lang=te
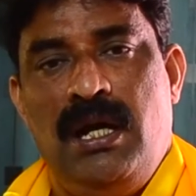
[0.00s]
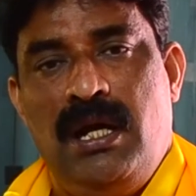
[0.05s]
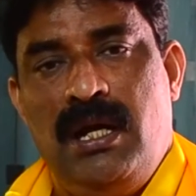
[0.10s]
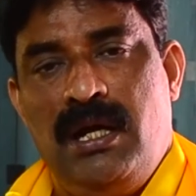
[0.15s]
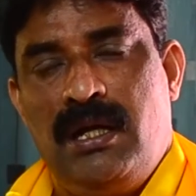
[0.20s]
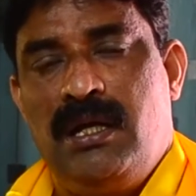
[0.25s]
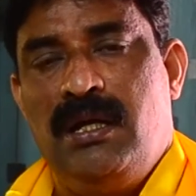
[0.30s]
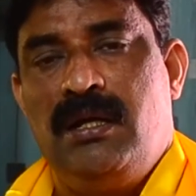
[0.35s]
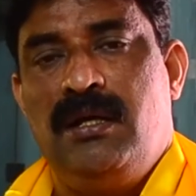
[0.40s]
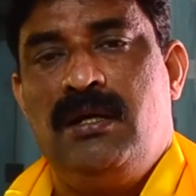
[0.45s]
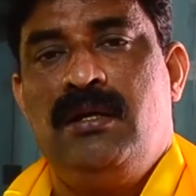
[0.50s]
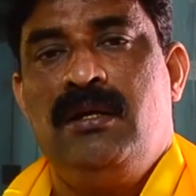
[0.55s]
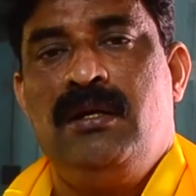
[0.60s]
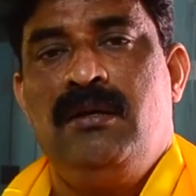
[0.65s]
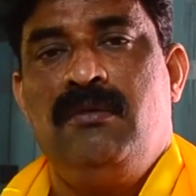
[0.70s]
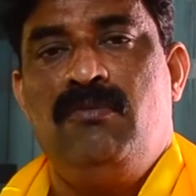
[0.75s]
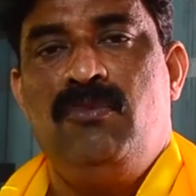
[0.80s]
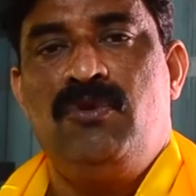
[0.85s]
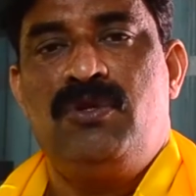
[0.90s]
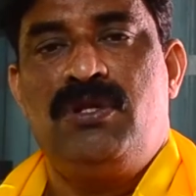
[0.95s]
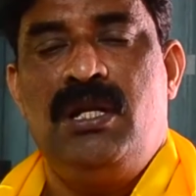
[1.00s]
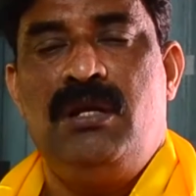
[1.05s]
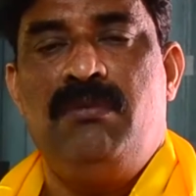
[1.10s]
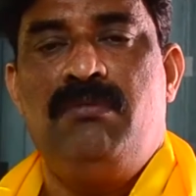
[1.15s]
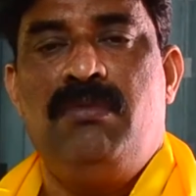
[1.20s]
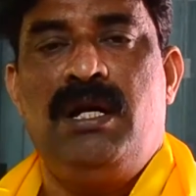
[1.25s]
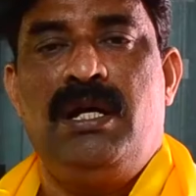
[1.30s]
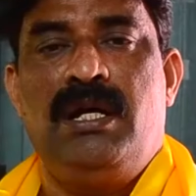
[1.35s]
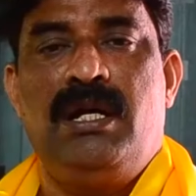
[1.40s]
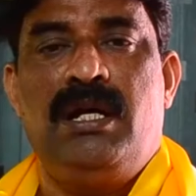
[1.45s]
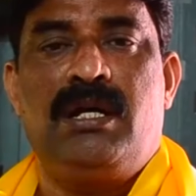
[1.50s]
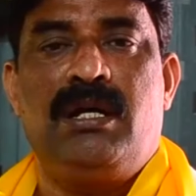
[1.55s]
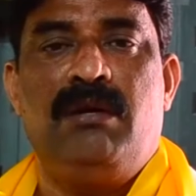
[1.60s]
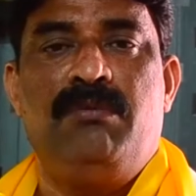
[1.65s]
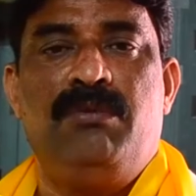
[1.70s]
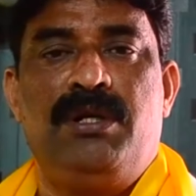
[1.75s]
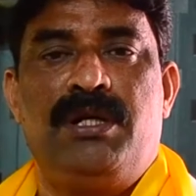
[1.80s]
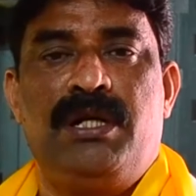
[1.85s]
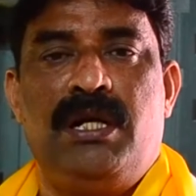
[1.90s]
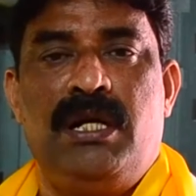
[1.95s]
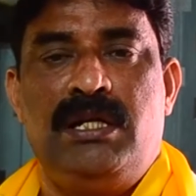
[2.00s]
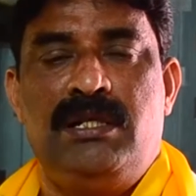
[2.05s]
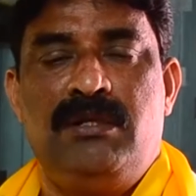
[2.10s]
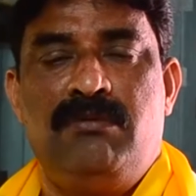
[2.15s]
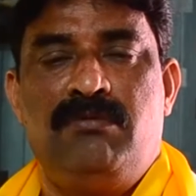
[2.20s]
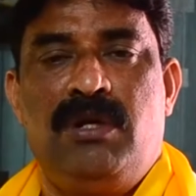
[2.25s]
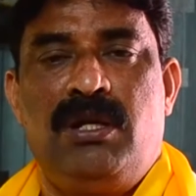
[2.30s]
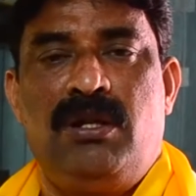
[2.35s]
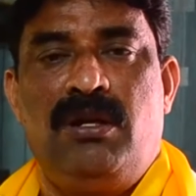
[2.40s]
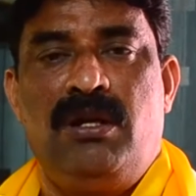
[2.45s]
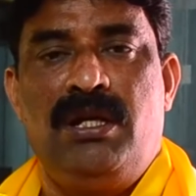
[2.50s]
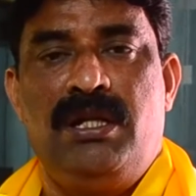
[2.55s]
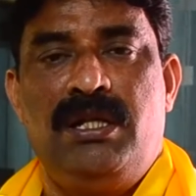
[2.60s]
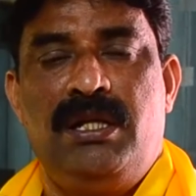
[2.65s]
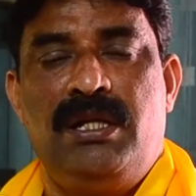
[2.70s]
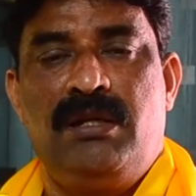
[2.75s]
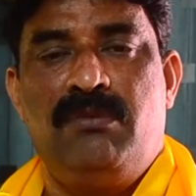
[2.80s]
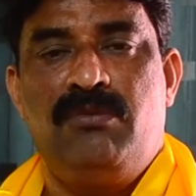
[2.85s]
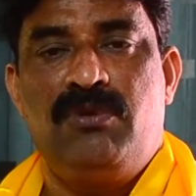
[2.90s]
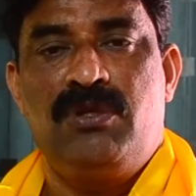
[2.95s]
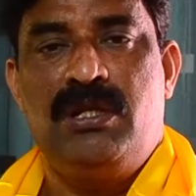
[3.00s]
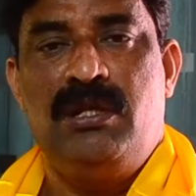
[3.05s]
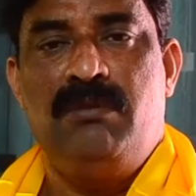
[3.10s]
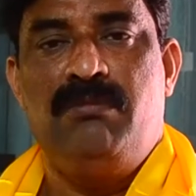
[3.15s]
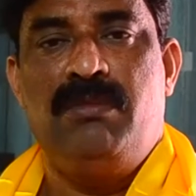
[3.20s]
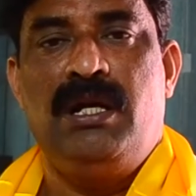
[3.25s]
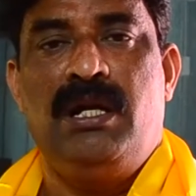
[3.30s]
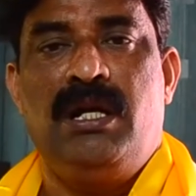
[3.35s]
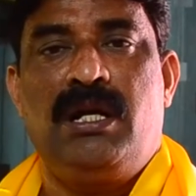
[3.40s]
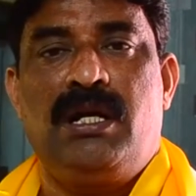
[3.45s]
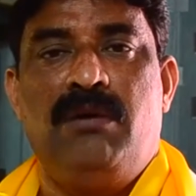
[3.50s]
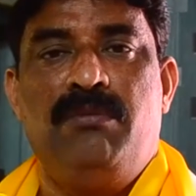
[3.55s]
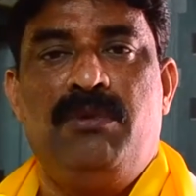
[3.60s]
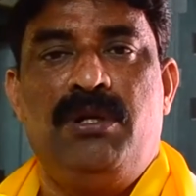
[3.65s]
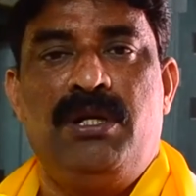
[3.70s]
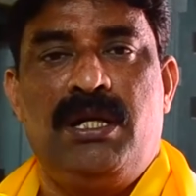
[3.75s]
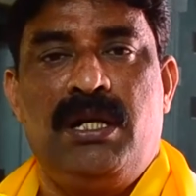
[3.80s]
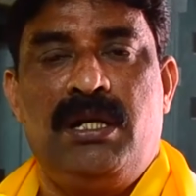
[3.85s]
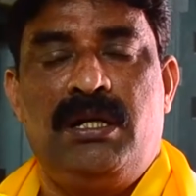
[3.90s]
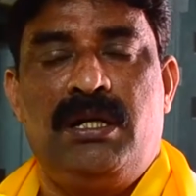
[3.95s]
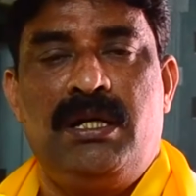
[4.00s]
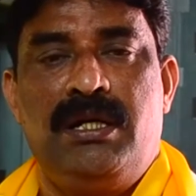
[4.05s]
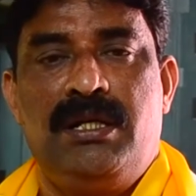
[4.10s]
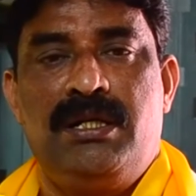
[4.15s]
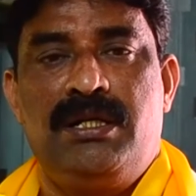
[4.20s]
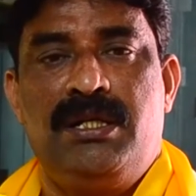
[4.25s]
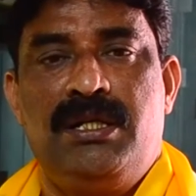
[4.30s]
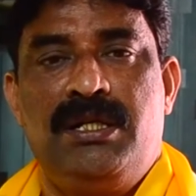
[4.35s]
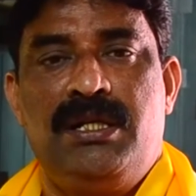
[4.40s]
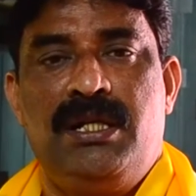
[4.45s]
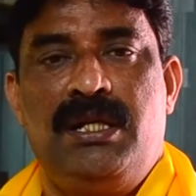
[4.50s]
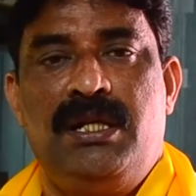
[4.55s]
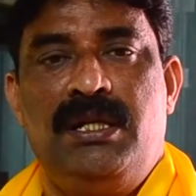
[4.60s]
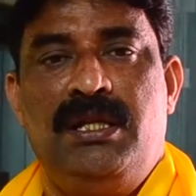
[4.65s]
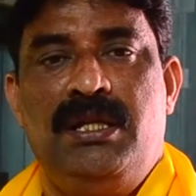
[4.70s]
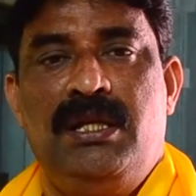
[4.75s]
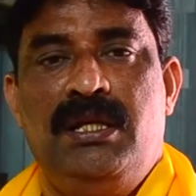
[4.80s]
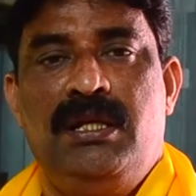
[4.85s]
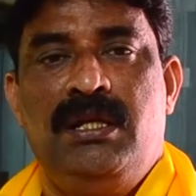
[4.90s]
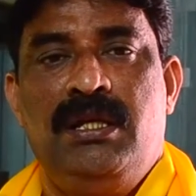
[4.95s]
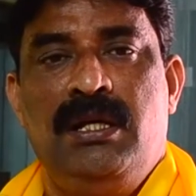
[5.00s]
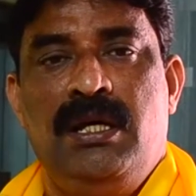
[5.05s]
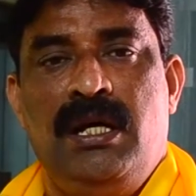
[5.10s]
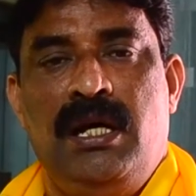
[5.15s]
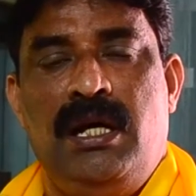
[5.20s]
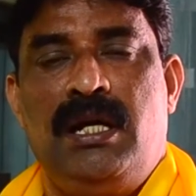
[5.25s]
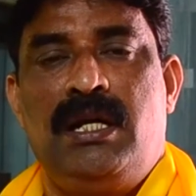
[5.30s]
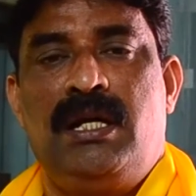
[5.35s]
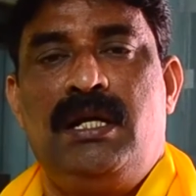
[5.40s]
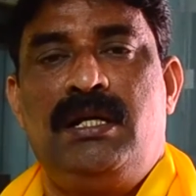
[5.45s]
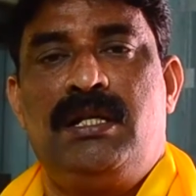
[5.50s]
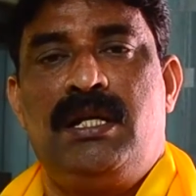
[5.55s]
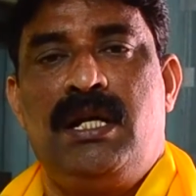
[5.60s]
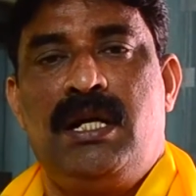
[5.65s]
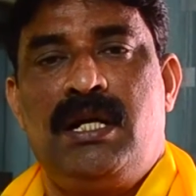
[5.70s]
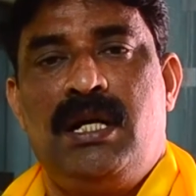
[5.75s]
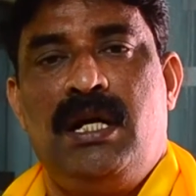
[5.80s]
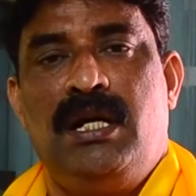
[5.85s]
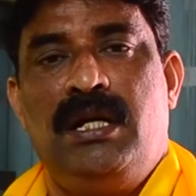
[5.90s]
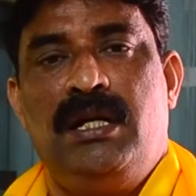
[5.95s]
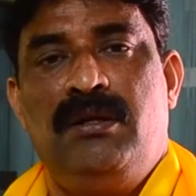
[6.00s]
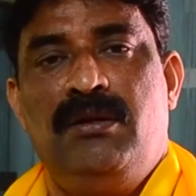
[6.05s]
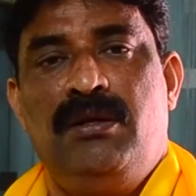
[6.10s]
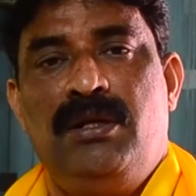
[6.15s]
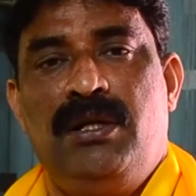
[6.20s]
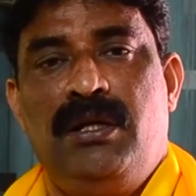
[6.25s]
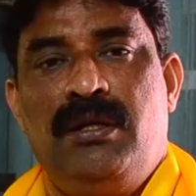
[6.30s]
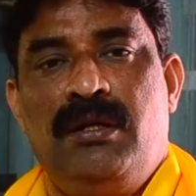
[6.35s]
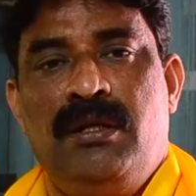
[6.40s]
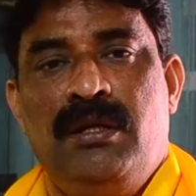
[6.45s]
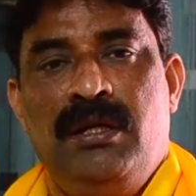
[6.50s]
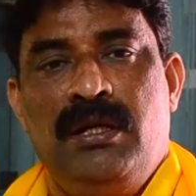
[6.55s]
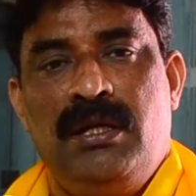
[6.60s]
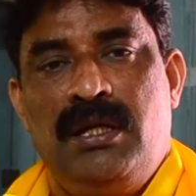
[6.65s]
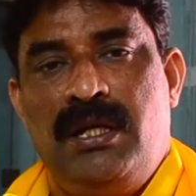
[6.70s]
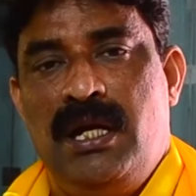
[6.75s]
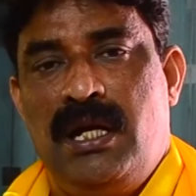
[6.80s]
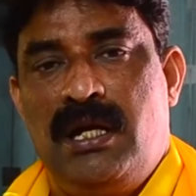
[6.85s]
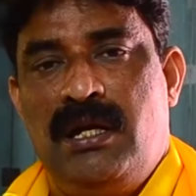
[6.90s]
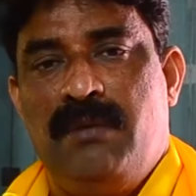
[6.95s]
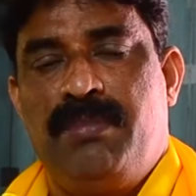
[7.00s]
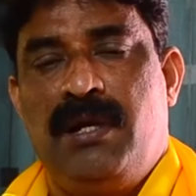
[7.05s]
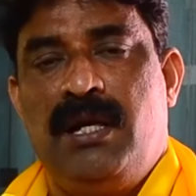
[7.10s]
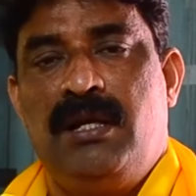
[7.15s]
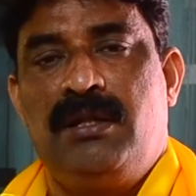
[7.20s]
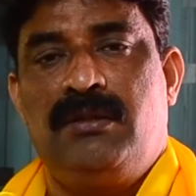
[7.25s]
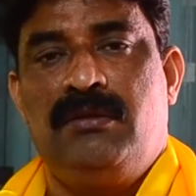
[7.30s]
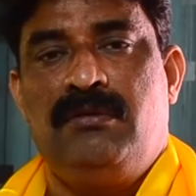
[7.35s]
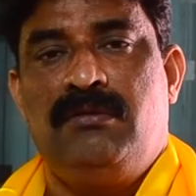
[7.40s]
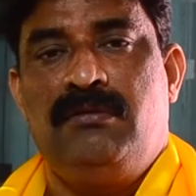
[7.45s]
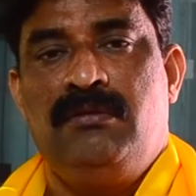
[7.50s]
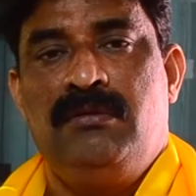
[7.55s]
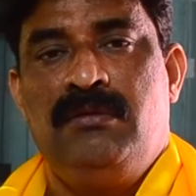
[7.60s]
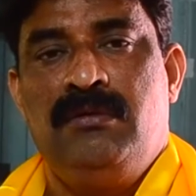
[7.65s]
అలాగే ముస్లిం మహిళా కమ్యూనిటీలు అజింబాద్లో లేదంటే ముస్లిం మహిళా కమ్యూనిటీలు కట్టించడం జరిగింది అలాగే ఇందిరా కాలనీలోని గడ్డ ప్రాంతం